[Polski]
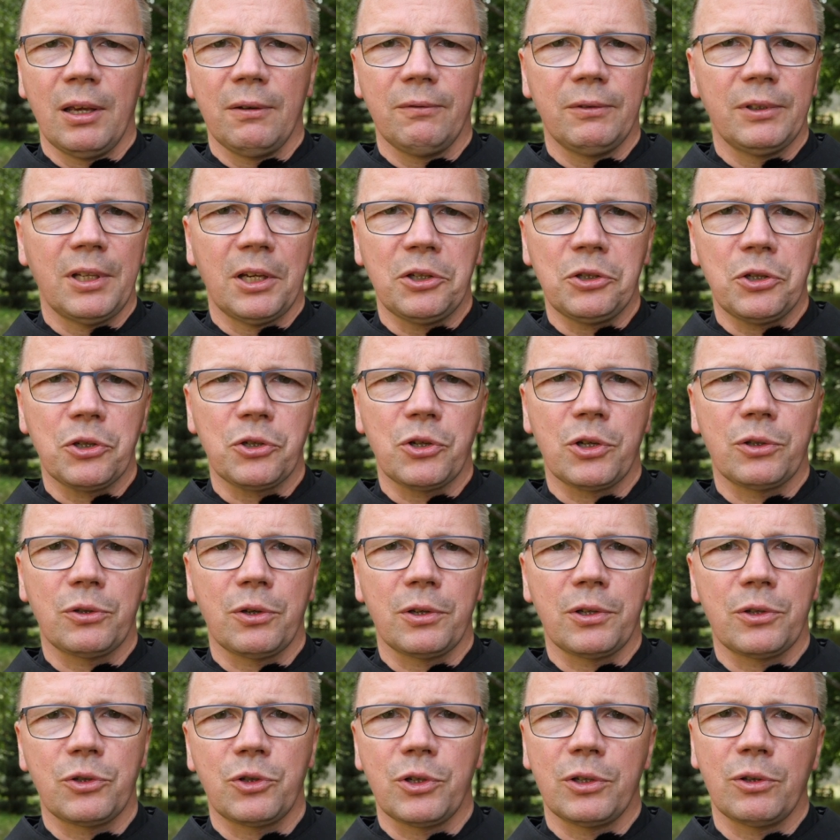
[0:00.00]
Wydaje się, że to
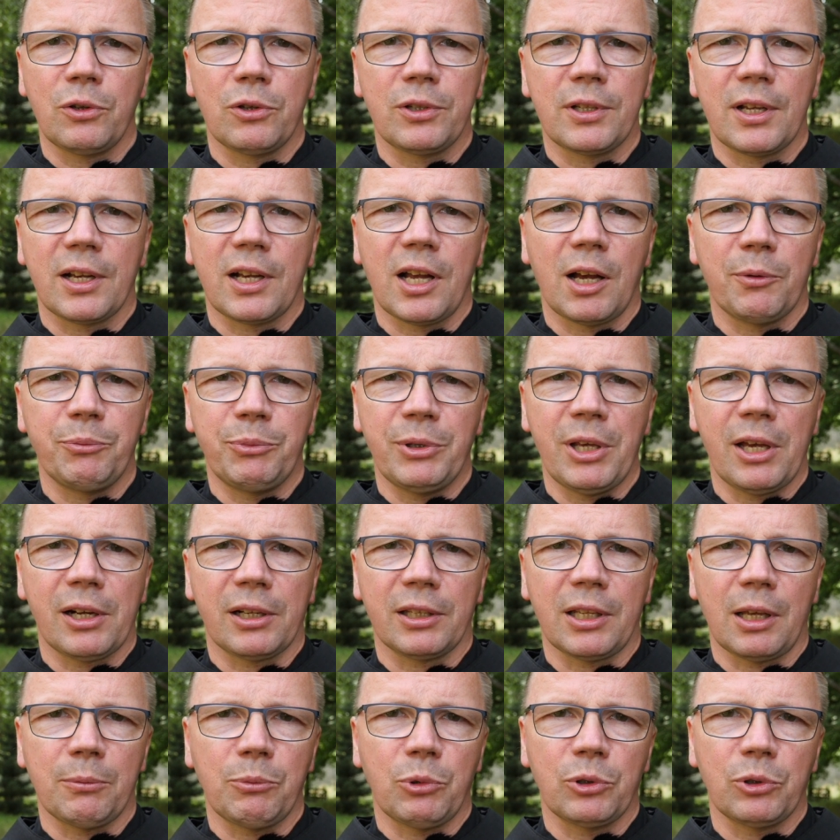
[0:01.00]
jest czynność taka bierna,